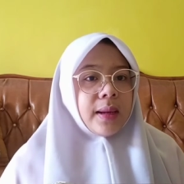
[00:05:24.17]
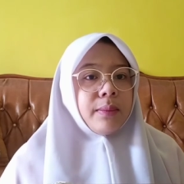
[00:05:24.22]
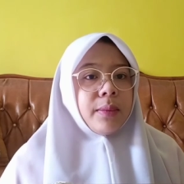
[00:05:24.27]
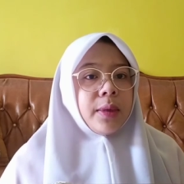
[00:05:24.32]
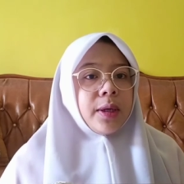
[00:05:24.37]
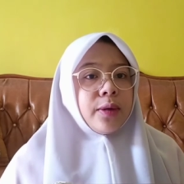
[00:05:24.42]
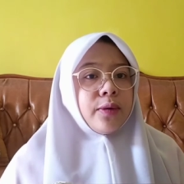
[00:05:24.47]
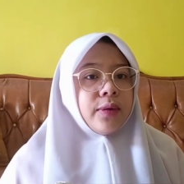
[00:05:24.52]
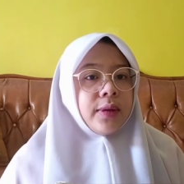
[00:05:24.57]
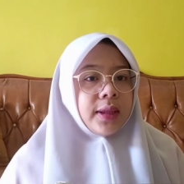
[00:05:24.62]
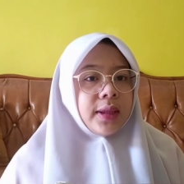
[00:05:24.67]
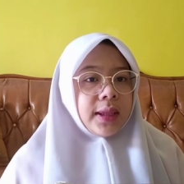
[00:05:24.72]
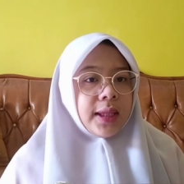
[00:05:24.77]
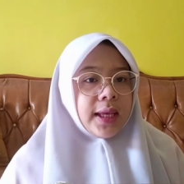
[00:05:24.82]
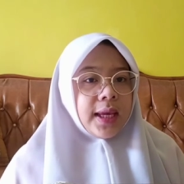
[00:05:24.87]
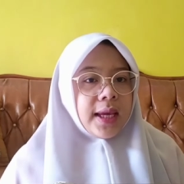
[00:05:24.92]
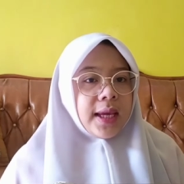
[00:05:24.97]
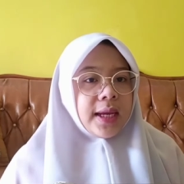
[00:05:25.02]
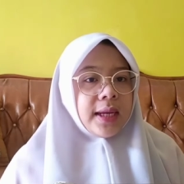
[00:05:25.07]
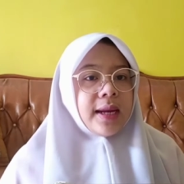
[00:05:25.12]

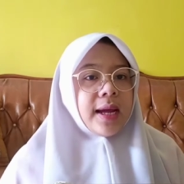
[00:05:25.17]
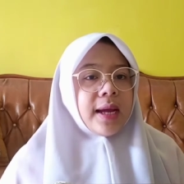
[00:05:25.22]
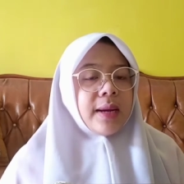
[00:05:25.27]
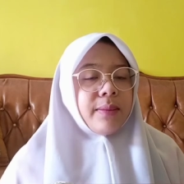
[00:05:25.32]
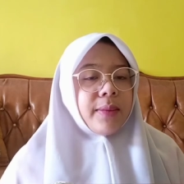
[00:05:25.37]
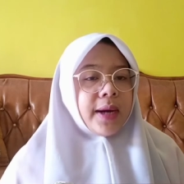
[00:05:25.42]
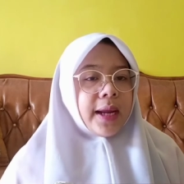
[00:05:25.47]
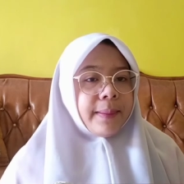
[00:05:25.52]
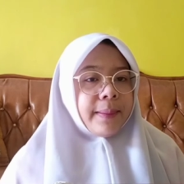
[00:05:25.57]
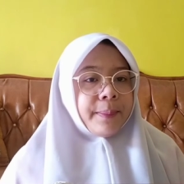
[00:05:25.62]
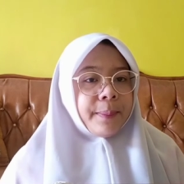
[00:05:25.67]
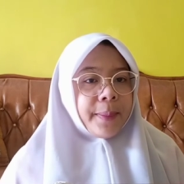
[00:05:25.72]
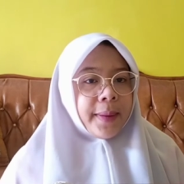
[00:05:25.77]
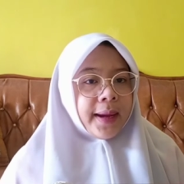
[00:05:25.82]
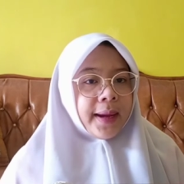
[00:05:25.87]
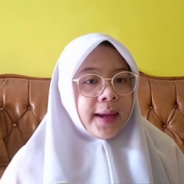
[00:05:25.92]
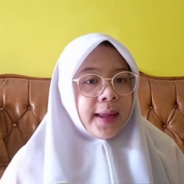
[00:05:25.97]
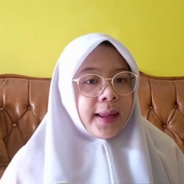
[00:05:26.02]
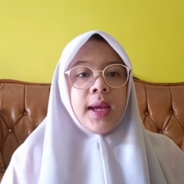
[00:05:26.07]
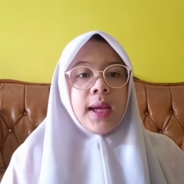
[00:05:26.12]
menggunting, dan
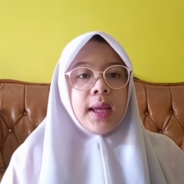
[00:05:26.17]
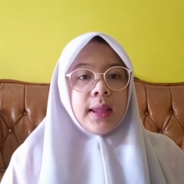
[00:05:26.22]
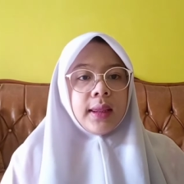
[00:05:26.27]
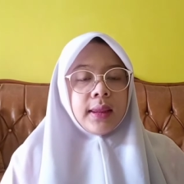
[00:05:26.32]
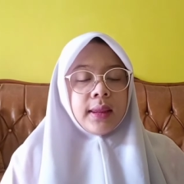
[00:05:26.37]
menempel.